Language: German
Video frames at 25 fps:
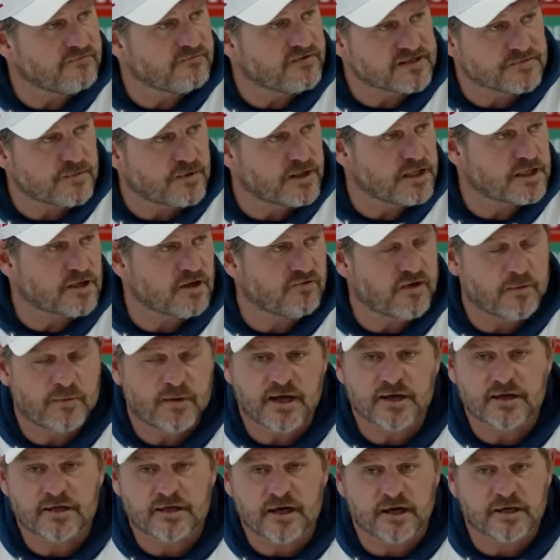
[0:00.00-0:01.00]
Was man nicht
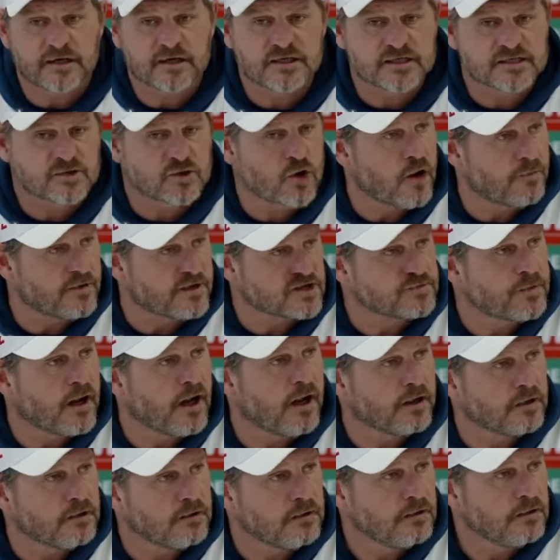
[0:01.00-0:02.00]
aufarbeiten kann, ist
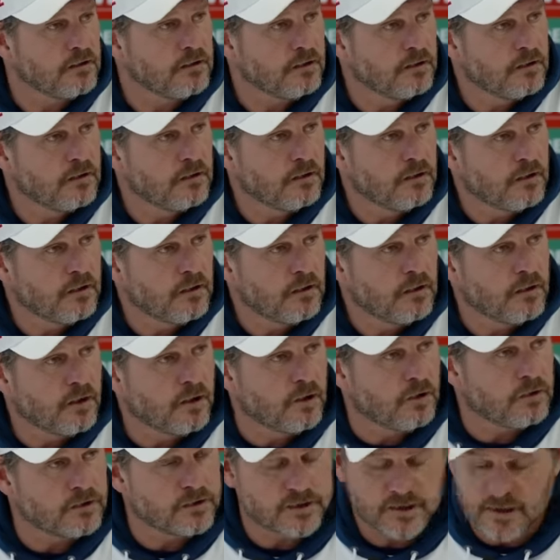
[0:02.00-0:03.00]
Körpersprache.
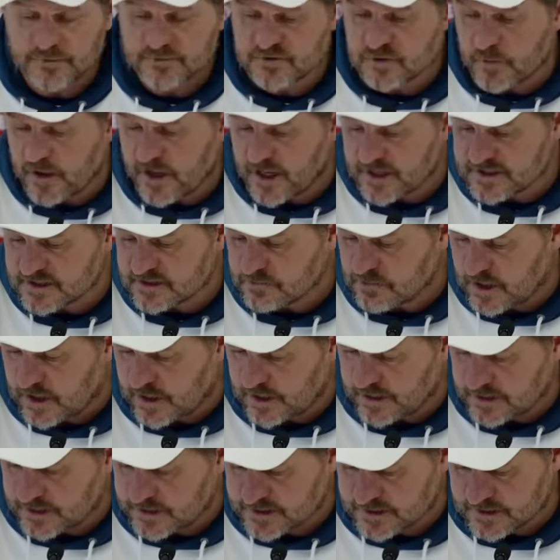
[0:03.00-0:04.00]
Und ich habe zum ersten Mal
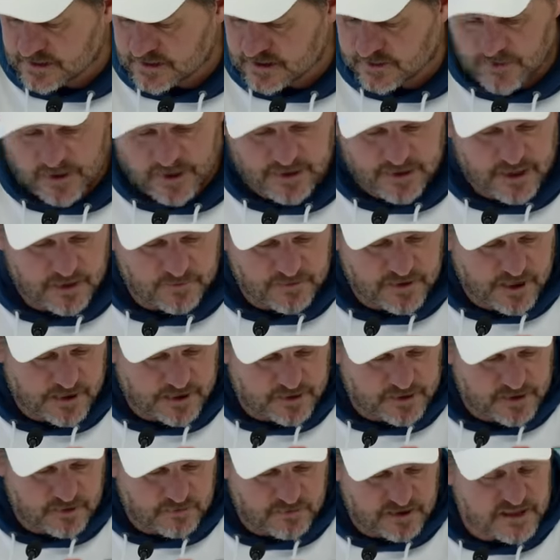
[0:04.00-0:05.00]
in diesen zweieinhalb Jahren,
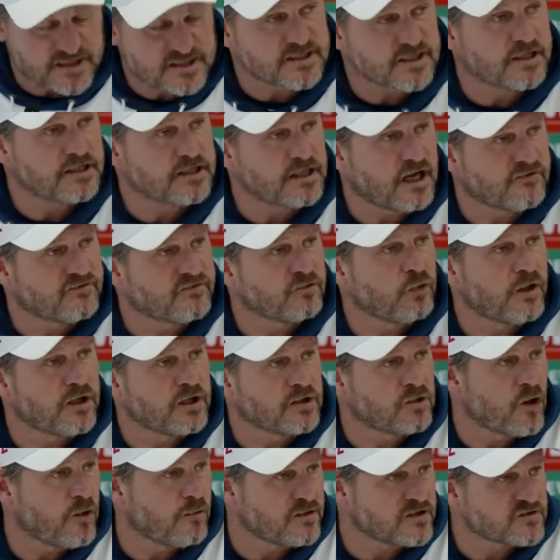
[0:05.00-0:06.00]
in dem ich hier sein darf, so eine
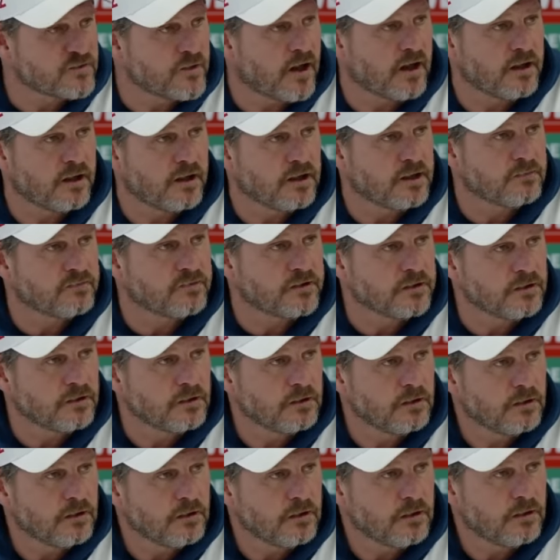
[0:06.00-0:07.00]
Körpersprache erlebt.
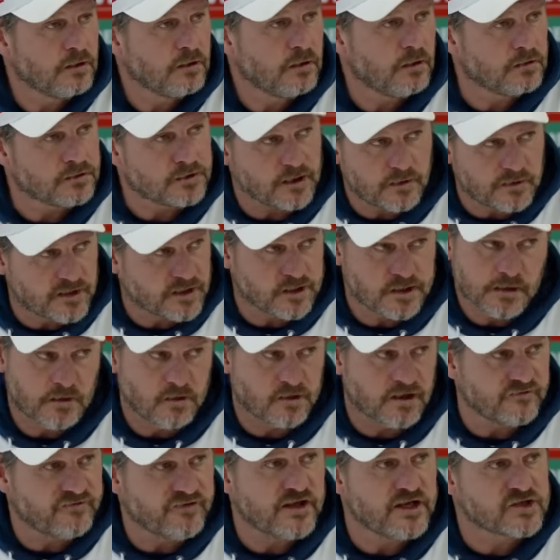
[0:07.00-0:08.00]
Und da bin ich genau
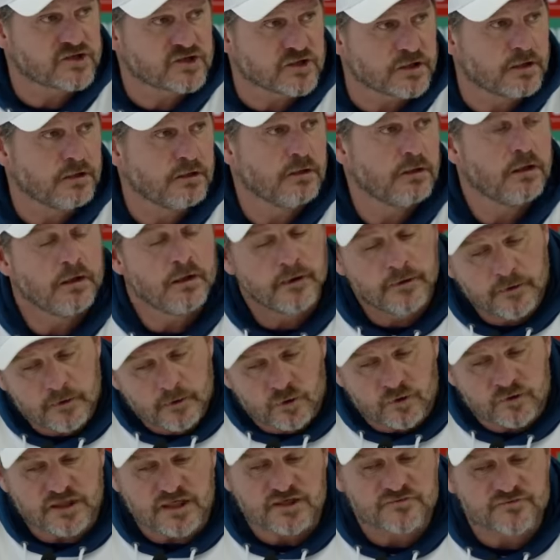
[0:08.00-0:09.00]
der Falsche.
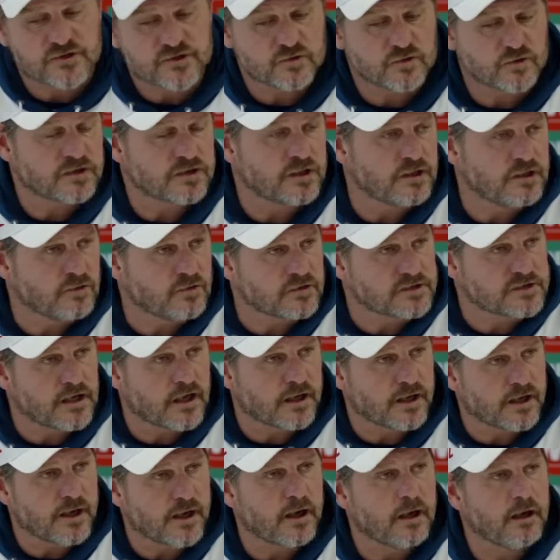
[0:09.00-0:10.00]
Und das versuche ich den Jungs
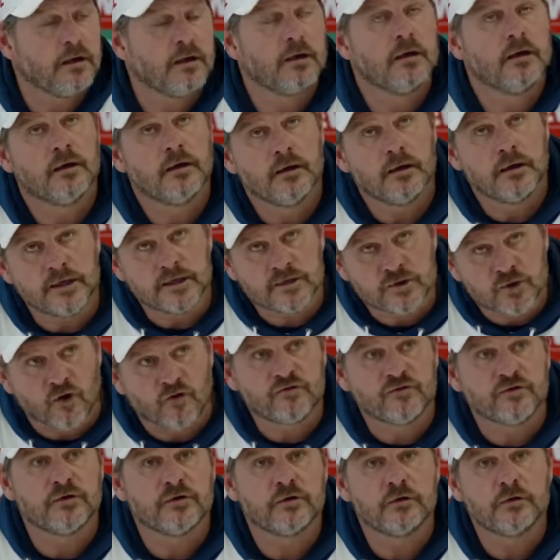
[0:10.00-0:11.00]
nachher, ich
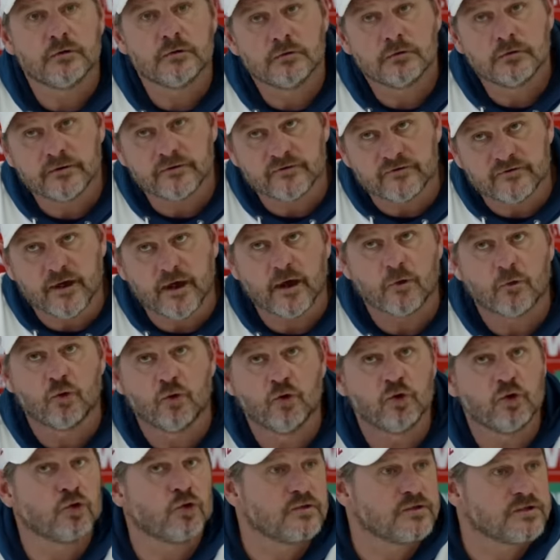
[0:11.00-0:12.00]
hoffe, sehr
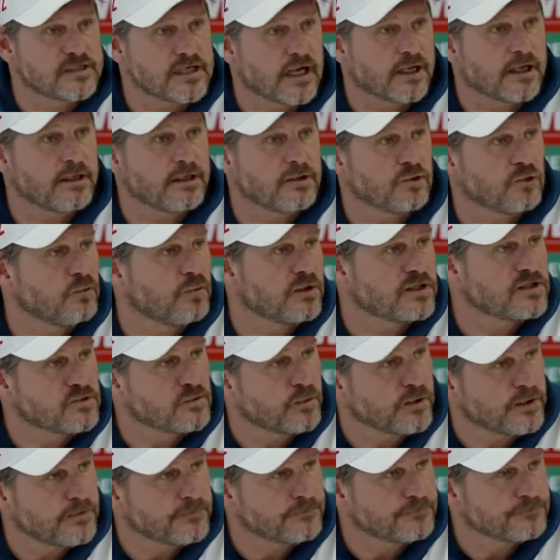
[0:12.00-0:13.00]
ruhig und sachlich
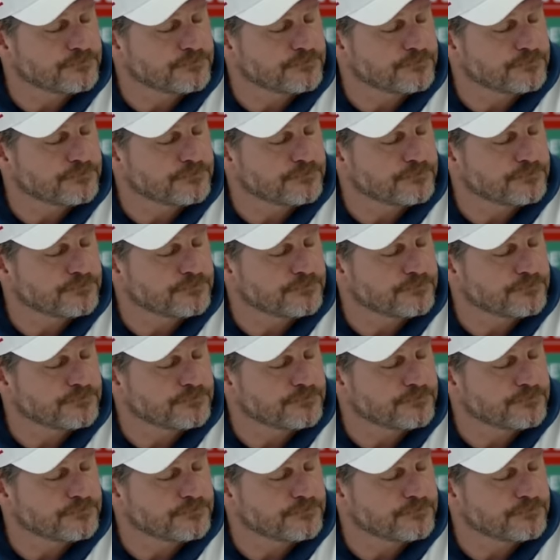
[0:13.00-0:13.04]
rüberzubringen.